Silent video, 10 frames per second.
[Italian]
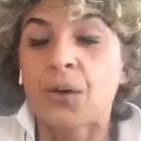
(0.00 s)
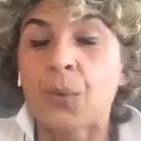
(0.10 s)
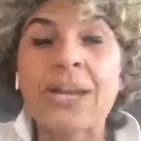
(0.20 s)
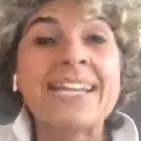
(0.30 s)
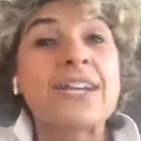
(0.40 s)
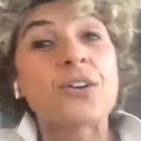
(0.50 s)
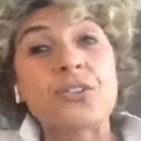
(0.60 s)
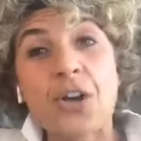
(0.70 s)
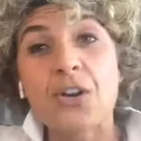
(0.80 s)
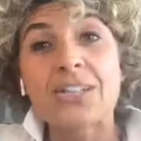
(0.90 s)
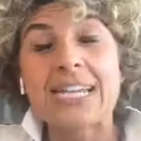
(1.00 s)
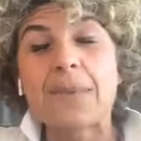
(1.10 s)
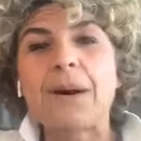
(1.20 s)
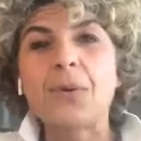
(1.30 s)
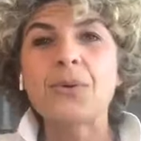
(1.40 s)
Quindi controllo
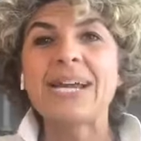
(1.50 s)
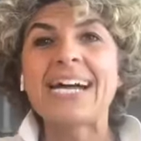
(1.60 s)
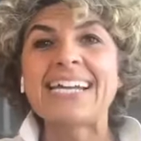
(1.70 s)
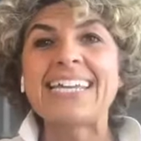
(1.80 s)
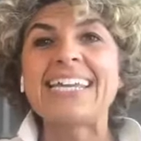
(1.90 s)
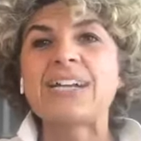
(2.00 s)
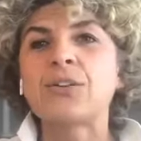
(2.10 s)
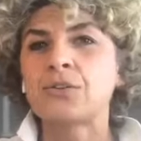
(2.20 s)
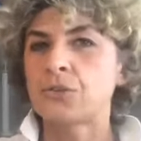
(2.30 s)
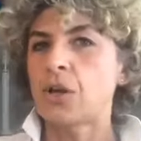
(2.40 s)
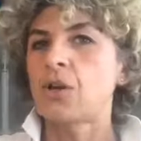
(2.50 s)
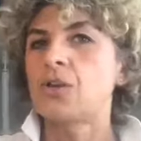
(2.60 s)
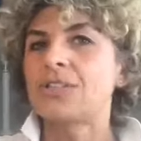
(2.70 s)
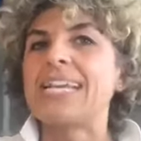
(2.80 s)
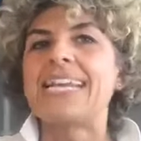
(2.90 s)
della paura e
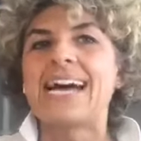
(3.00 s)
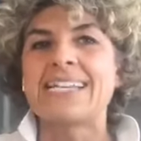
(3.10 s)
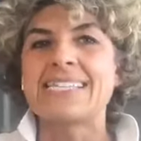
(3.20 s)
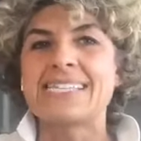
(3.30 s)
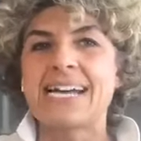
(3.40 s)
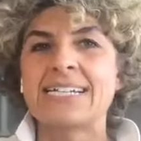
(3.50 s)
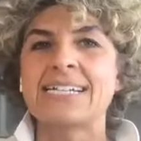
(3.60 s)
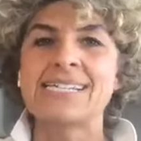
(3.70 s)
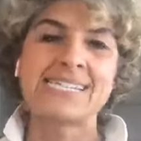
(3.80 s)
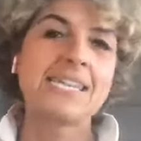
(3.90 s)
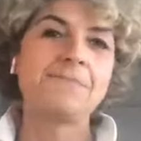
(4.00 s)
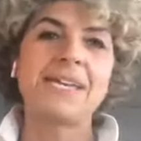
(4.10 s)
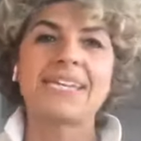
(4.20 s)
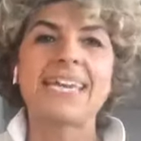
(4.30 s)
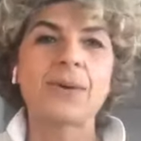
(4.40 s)
controllo dell'ansia. Sì,
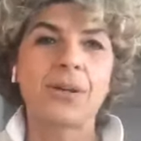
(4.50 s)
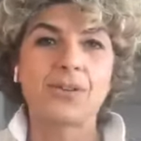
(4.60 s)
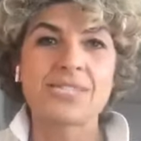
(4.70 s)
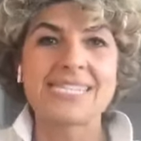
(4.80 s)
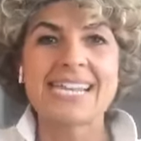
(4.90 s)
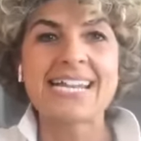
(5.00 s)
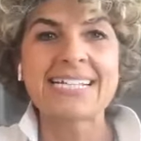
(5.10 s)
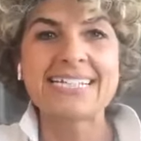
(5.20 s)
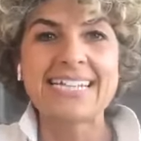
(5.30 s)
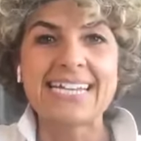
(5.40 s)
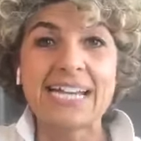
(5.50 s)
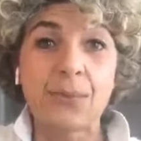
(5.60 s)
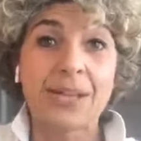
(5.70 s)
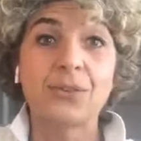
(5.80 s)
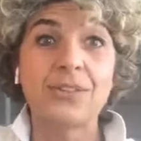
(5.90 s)
perché quando si sente,
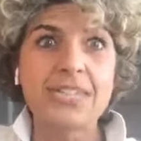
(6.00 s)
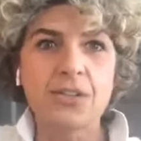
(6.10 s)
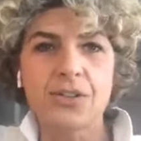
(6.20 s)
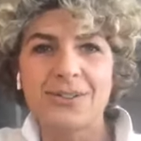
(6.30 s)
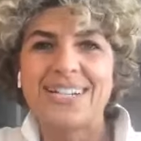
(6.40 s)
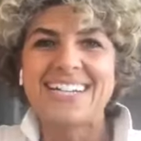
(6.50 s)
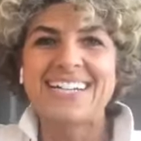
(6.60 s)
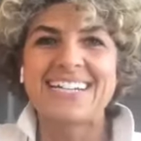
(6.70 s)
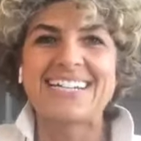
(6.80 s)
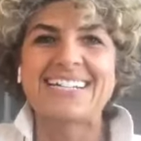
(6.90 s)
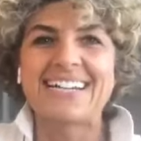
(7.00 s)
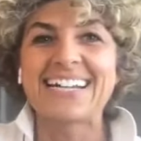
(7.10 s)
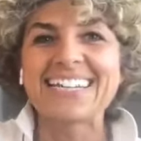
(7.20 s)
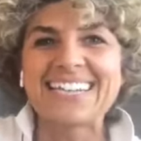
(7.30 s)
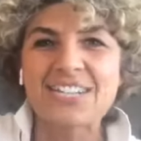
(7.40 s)
quando dico eh,
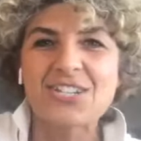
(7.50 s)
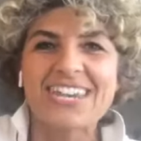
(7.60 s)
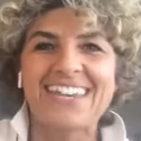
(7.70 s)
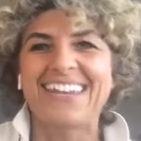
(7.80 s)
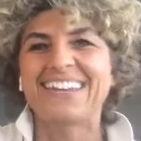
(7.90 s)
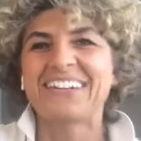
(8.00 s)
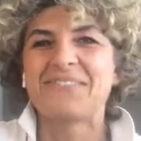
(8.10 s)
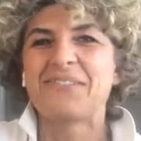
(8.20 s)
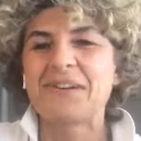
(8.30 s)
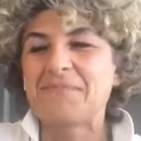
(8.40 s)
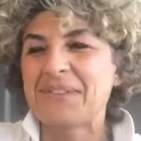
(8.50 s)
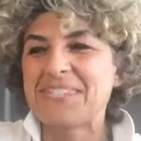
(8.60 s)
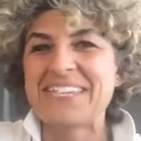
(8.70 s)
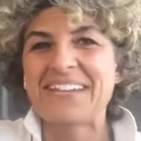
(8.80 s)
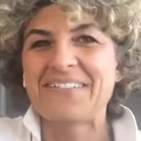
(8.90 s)
anche alle cene, no? che mi fa
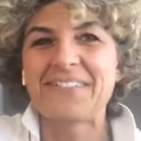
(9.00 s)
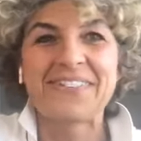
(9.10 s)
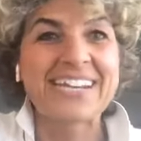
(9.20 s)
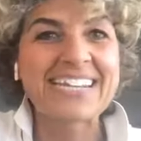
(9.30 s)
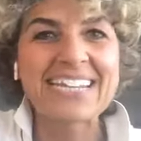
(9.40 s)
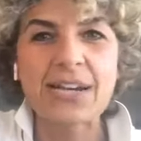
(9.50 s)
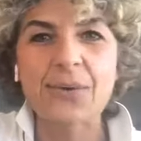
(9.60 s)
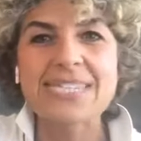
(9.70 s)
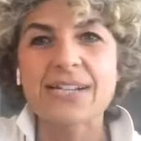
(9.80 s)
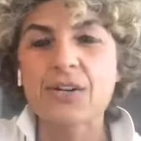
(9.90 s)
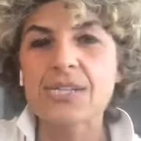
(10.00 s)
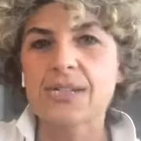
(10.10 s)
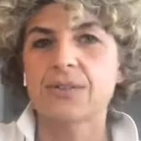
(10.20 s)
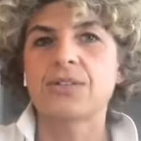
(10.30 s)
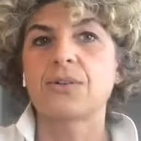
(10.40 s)
piacere, mi fa ridere questa
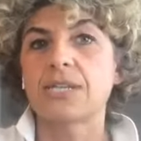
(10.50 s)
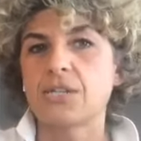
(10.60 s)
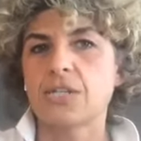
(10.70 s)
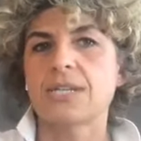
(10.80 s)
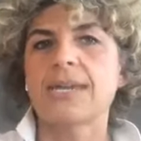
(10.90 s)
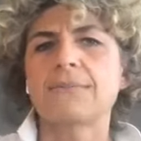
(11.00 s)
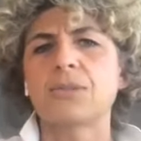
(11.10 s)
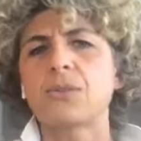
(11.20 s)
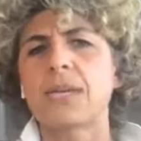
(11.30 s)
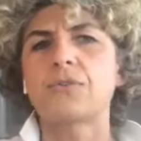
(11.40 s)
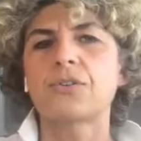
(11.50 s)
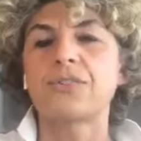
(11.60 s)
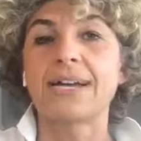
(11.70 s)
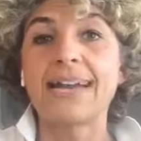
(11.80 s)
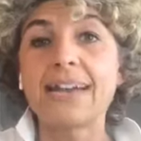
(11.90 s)
cosa quando dico alle cene, eh, ma tu che lavoro
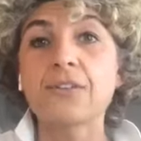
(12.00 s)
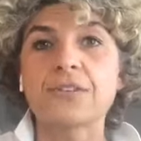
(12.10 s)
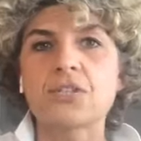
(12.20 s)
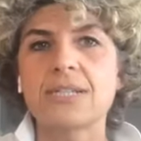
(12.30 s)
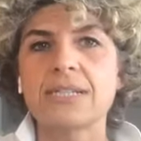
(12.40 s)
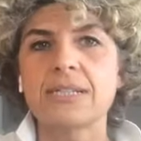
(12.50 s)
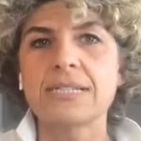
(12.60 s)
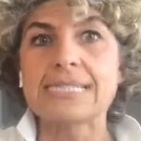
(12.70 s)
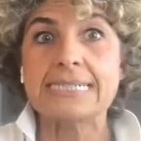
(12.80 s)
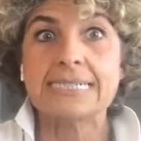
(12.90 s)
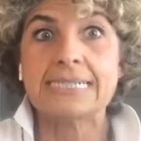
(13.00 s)
fai? Eh, io faccio la dentista.